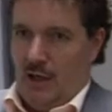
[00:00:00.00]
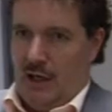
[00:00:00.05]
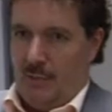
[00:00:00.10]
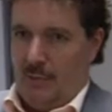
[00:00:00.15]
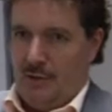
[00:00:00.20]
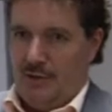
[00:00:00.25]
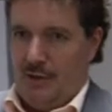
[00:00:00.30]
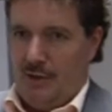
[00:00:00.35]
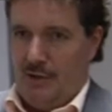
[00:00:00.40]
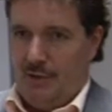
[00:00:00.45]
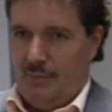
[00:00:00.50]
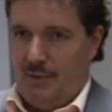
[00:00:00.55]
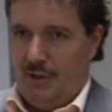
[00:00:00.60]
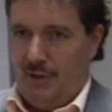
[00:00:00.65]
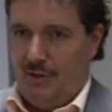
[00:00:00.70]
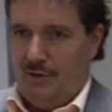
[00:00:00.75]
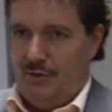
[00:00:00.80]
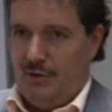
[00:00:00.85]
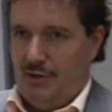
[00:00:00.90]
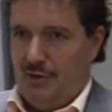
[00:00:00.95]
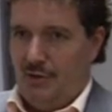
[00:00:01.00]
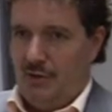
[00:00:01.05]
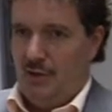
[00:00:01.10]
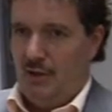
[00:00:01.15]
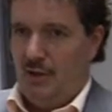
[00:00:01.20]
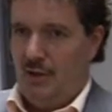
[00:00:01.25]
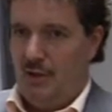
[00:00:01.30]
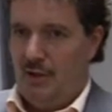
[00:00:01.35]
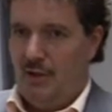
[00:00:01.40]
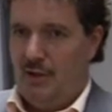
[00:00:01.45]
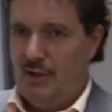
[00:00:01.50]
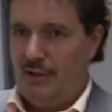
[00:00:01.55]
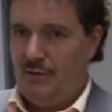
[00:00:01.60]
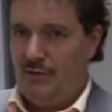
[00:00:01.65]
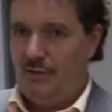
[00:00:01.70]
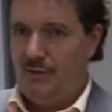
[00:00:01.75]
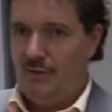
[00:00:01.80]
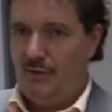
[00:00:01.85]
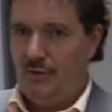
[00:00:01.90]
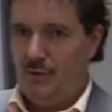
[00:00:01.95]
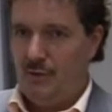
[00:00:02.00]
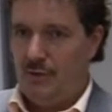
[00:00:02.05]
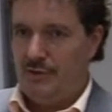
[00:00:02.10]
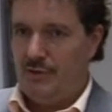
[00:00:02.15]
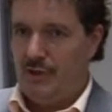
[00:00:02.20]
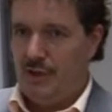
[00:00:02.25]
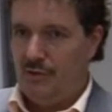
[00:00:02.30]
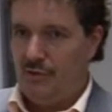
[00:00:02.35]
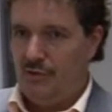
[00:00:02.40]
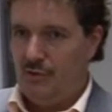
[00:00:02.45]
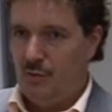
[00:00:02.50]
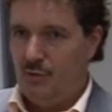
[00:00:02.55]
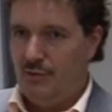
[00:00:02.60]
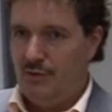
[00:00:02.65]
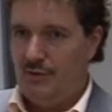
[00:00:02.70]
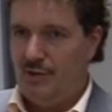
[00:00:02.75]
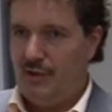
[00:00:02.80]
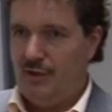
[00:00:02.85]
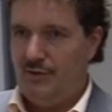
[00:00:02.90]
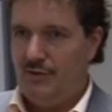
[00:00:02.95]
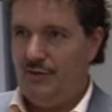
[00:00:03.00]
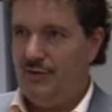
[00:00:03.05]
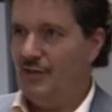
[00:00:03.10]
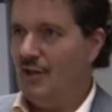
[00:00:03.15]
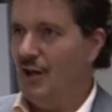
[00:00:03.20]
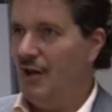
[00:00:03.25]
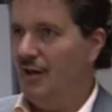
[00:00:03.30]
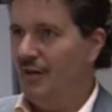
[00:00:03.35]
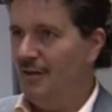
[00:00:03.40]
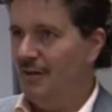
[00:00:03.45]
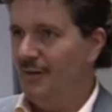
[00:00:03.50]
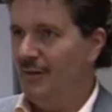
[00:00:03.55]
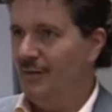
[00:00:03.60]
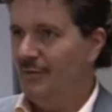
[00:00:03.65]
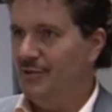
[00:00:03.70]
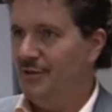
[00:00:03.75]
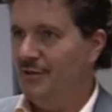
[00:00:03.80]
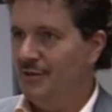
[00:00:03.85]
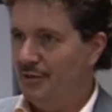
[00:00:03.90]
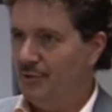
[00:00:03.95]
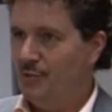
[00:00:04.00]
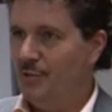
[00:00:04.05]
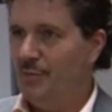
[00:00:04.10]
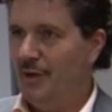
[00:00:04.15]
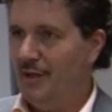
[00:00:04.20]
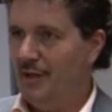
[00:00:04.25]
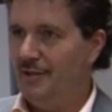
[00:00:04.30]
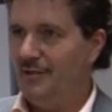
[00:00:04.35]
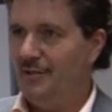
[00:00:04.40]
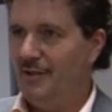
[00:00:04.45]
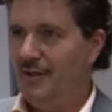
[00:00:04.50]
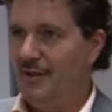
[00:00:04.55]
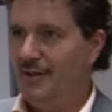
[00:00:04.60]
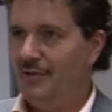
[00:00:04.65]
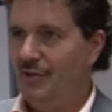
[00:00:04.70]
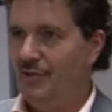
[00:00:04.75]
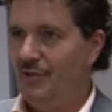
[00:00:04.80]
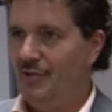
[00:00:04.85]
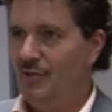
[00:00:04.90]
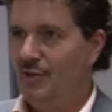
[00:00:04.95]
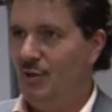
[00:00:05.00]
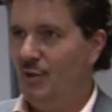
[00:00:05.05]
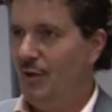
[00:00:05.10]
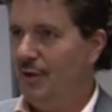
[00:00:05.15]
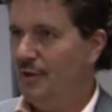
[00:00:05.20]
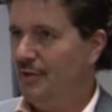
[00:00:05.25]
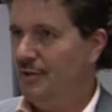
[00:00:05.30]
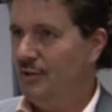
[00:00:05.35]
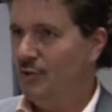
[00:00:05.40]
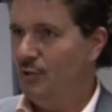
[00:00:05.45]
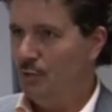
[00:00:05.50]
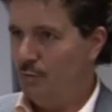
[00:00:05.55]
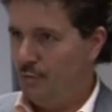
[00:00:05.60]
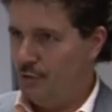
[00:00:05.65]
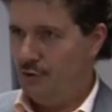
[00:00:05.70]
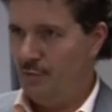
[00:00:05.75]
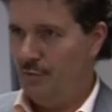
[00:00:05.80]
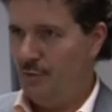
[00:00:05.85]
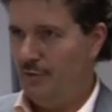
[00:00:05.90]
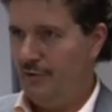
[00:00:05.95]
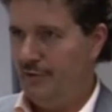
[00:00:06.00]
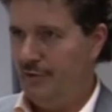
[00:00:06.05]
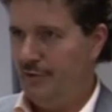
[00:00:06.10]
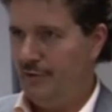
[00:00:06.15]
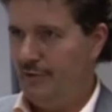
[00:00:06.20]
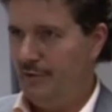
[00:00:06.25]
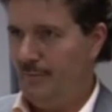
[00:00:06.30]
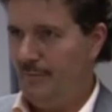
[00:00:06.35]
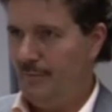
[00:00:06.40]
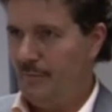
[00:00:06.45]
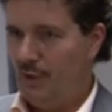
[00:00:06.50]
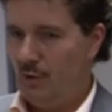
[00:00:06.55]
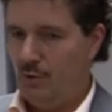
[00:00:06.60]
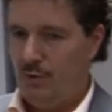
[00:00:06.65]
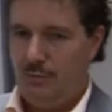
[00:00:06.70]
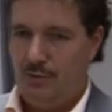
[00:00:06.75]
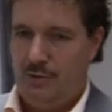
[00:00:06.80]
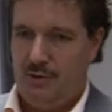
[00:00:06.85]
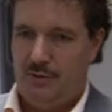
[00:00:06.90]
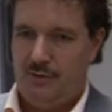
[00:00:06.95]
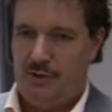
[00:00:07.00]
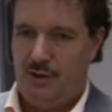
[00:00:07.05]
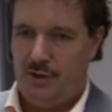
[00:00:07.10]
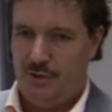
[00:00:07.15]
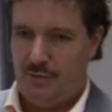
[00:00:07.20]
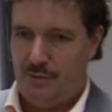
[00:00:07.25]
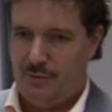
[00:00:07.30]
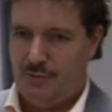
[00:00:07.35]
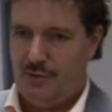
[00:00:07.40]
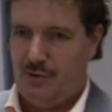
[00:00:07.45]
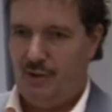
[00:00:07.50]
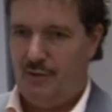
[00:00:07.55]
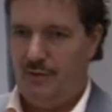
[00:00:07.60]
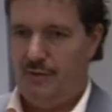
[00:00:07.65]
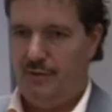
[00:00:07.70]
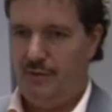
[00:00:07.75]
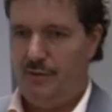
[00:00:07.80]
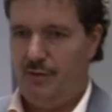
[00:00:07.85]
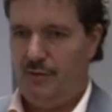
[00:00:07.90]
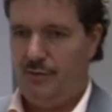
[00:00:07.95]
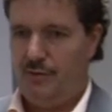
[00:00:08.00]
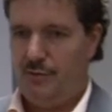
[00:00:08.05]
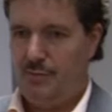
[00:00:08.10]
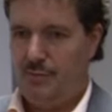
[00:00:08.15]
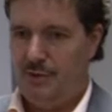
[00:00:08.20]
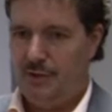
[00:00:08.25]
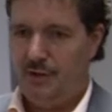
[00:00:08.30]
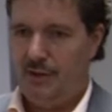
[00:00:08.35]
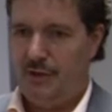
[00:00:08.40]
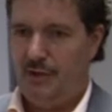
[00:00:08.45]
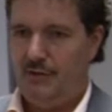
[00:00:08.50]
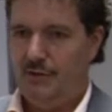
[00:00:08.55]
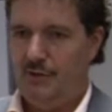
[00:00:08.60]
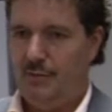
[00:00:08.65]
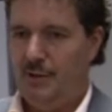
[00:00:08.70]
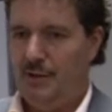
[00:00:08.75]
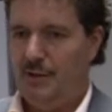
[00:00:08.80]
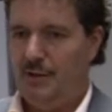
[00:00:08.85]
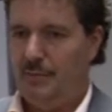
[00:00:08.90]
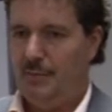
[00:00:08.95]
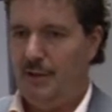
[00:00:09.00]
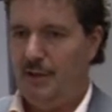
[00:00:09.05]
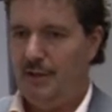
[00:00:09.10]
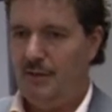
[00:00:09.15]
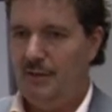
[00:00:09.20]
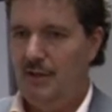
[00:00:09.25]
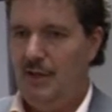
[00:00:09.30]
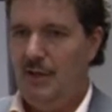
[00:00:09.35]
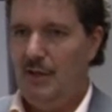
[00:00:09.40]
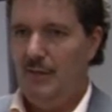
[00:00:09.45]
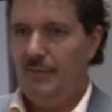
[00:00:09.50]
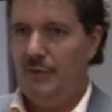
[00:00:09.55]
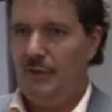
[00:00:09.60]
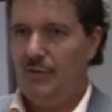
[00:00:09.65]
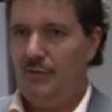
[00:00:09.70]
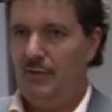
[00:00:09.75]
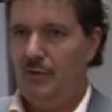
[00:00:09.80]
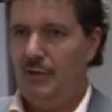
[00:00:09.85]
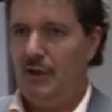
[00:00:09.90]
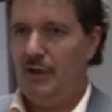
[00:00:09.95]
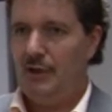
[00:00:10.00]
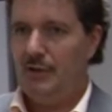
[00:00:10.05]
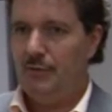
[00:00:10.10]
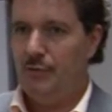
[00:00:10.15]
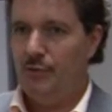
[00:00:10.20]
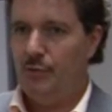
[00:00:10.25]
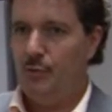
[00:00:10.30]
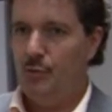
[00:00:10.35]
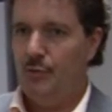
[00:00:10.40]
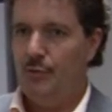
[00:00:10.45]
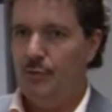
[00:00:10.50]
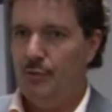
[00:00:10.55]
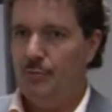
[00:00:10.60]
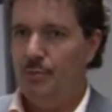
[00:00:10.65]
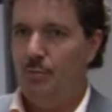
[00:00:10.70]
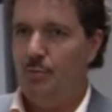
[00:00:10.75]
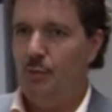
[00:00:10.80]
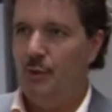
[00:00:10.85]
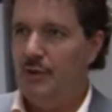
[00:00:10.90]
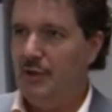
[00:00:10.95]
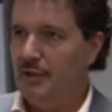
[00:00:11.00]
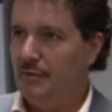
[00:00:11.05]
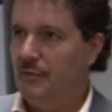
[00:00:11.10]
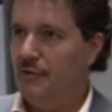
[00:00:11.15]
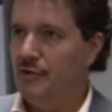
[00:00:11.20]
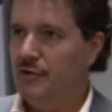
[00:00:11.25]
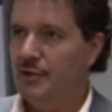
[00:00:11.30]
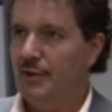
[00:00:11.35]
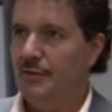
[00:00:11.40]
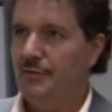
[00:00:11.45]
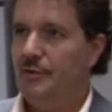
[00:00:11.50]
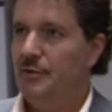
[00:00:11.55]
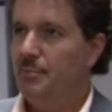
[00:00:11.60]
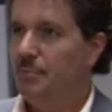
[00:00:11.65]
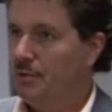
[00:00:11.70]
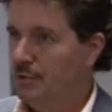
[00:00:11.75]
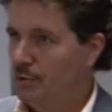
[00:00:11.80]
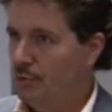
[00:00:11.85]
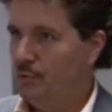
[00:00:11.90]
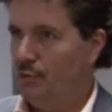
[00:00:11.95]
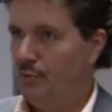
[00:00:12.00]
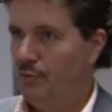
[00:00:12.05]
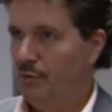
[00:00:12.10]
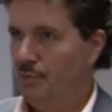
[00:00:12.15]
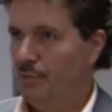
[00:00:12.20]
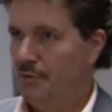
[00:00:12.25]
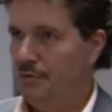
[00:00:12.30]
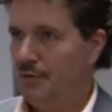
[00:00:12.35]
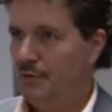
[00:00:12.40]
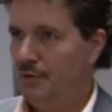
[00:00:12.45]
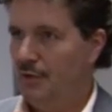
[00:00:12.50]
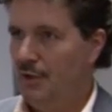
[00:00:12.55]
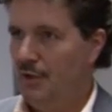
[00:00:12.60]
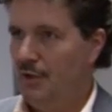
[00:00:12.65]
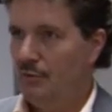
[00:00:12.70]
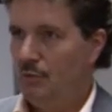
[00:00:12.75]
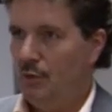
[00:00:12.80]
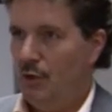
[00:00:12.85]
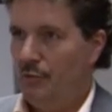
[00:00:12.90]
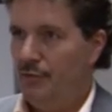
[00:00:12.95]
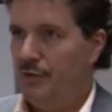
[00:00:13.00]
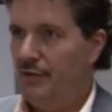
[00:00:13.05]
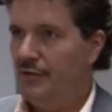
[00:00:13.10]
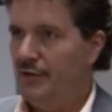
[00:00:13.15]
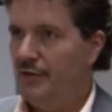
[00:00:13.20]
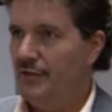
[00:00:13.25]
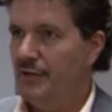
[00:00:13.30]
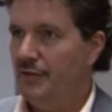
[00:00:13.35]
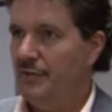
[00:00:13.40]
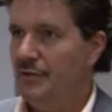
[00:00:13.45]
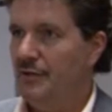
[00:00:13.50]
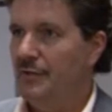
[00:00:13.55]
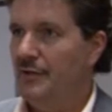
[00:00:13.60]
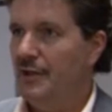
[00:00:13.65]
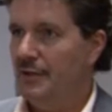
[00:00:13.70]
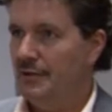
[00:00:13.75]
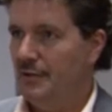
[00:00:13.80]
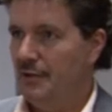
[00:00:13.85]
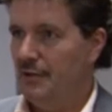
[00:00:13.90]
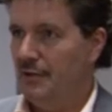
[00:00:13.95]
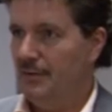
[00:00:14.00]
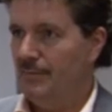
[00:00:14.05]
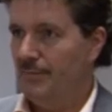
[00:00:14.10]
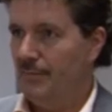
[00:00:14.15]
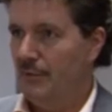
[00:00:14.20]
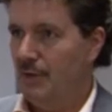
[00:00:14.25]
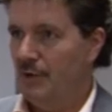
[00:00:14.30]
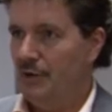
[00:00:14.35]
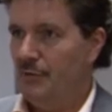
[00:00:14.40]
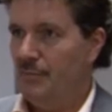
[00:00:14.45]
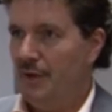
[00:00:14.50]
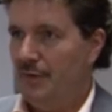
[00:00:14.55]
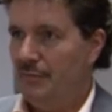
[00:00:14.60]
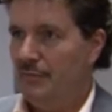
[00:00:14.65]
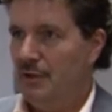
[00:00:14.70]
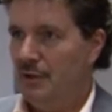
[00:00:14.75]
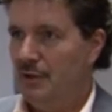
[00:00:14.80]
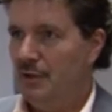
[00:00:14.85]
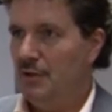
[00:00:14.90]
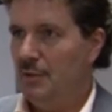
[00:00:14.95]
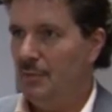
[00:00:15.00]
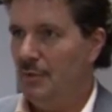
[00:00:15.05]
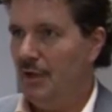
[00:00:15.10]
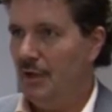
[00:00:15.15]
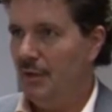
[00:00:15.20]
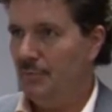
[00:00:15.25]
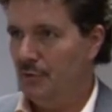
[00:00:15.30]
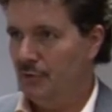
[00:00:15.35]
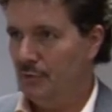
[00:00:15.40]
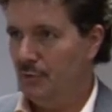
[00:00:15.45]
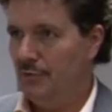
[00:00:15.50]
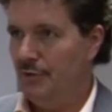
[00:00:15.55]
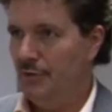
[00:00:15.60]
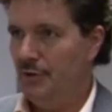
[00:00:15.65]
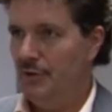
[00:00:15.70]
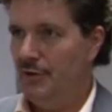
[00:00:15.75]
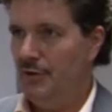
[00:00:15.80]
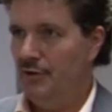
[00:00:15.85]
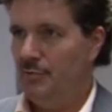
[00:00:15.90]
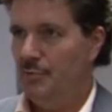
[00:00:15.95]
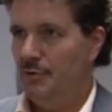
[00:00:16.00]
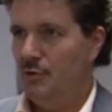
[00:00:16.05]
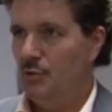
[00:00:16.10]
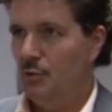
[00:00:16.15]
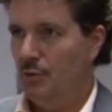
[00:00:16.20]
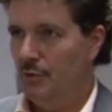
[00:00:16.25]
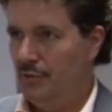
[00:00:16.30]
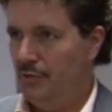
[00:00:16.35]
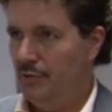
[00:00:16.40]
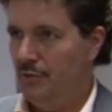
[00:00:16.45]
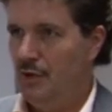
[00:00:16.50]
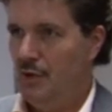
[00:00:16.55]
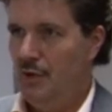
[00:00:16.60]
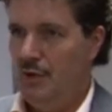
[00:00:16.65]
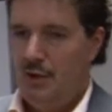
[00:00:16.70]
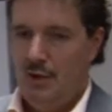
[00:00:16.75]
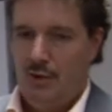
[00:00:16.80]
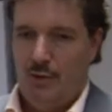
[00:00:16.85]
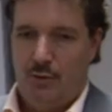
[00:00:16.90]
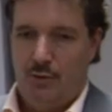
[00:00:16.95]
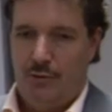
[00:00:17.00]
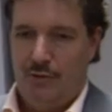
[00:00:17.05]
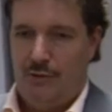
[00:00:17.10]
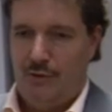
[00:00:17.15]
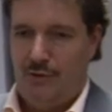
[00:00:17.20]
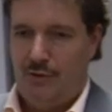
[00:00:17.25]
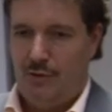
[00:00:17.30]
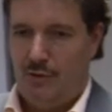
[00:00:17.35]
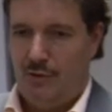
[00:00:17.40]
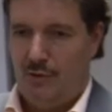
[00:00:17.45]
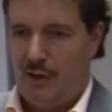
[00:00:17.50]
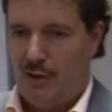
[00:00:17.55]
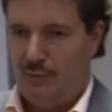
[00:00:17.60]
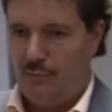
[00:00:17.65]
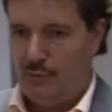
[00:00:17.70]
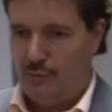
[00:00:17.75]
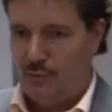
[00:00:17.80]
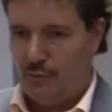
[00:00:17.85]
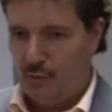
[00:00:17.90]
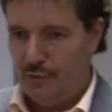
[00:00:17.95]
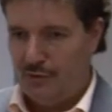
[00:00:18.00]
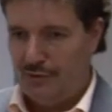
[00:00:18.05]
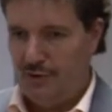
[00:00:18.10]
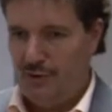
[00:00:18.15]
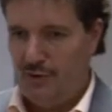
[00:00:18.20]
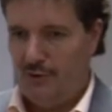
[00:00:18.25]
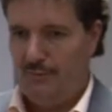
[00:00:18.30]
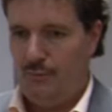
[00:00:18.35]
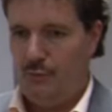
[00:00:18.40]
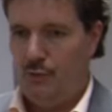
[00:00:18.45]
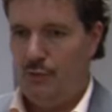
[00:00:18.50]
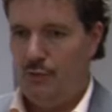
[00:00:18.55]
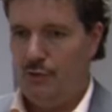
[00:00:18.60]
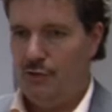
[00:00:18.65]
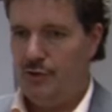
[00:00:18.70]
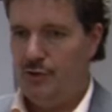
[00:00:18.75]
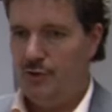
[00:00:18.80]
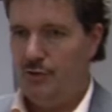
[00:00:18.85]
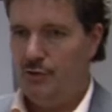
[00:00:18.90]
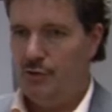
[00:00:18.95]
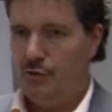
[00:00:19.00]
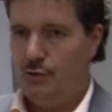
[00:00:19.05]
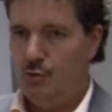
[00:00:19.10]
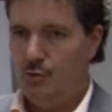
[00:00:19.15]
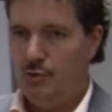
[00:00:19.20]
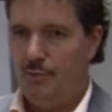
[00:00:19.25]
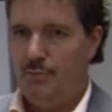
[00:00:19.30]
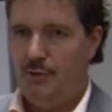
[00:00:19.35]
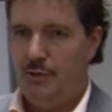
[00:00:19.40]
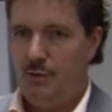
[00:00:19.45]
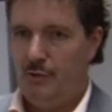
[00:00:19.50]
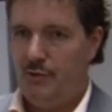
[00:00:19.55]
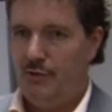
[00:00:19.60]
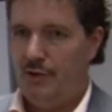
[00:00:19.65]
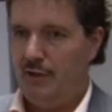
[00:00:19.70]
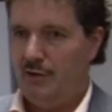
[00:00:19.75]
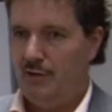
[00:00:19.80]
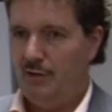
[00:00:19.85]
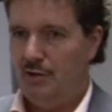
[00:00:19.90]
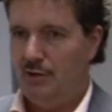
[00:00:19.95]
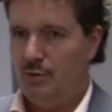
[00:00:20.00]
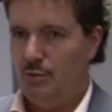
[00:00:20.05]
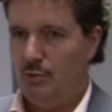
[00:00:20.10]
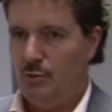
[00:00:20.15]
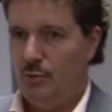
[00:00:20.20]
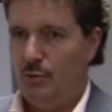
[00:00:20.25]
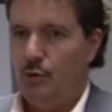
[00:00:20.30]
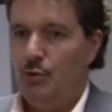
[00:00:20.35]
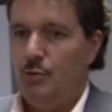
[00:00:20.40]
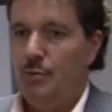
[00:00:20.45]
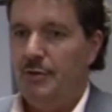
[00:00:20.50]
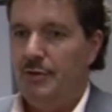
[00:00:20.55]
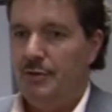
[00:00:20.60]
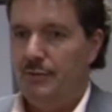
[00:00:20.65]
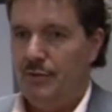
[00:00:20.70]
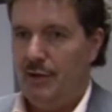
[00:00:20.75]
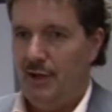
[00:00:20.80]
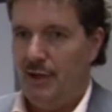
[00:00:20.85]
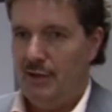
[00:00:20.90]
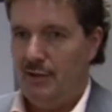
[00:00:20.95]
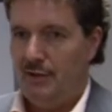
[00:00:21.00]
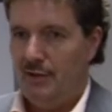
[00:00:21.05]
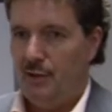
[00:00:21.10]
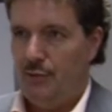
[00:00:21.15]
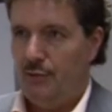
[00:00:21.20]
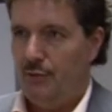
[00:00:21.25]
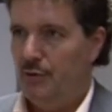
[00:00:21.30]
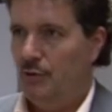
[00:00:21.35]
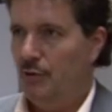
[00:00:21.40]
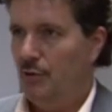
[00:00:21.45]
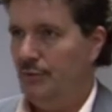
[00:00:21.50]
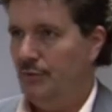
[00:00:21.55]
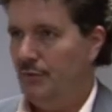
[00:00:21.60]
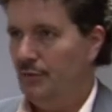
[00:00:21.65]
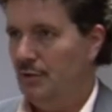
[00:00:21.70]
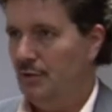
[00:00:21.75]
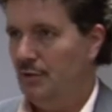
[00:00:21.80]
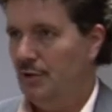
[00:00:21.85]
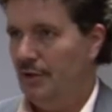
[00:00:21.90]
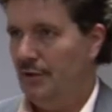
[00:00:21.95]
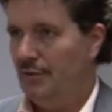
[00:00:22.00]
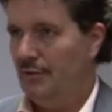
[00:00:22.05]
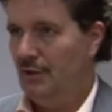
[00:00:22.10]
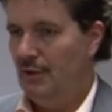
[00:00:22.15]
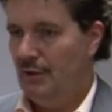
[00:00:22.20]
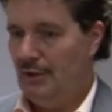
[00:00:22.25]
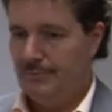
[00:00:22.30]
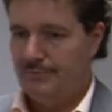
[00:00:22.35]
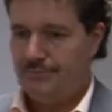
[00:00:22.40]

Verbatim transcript: Aber ich denke mal, die letzten oder die Aktionen der letzten Jahre haben viel dazu beigetragen, dass sich hier auch einiges rumgesprochen hat. Auch in Planetariumskreisen, in Astronomiekreisen im Allgemeinen, dass hier gerade versucht wird, populärwissenschaftlich Bildung zu vermitteln, worauf wir sehr, sehr viel Wert legen. Das machen wir hier im Rahmen des Unterrichts mit Kursen und im Rahmen von Vorträgen für verschiedene Schulen, Bildungseinrichtungen oder über den Verein auch für die Öffentlichkeit.